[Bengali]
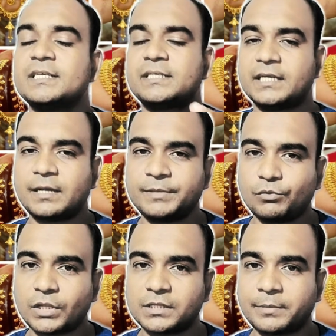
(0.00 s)
সেটা আপনি
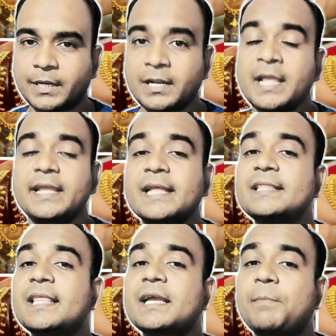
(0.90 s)
উঠাতে পারেন এর
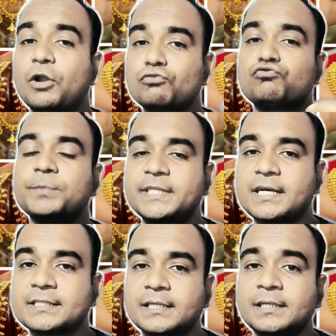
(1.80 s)
থেকে ভালো সুবিধা
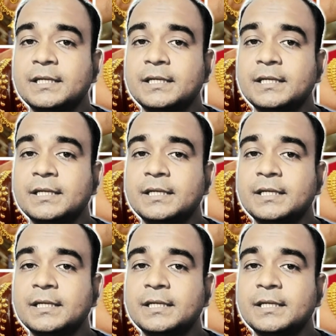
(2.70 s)
আছে